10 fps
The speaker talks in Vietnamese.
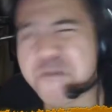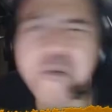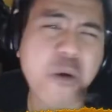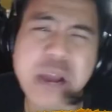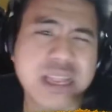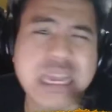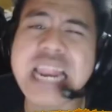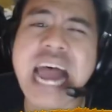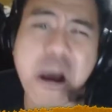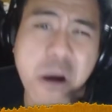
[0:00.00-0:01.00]
vô địch
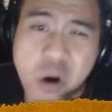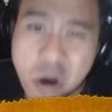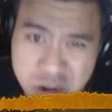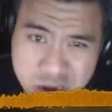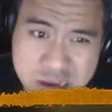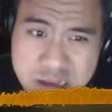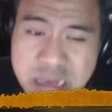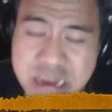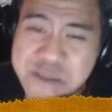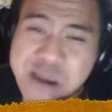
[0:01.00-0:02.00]
thiên hạ khó rồi
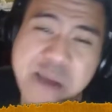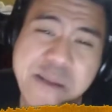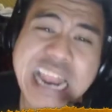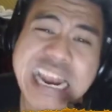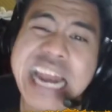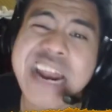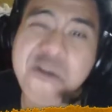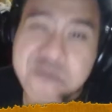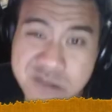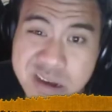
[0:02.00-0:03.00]
đi mà các bạn là đàn
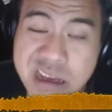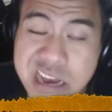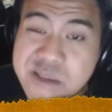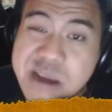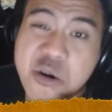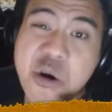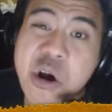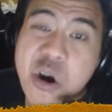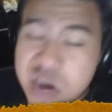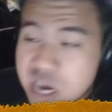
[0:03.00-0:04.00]
ông các bạn có
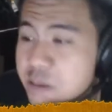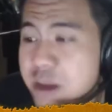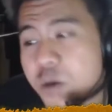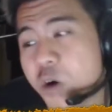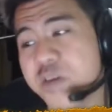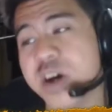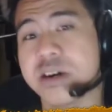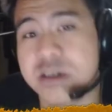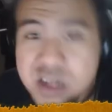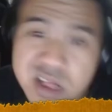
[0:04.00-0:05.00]
con các bạn bỏ vợ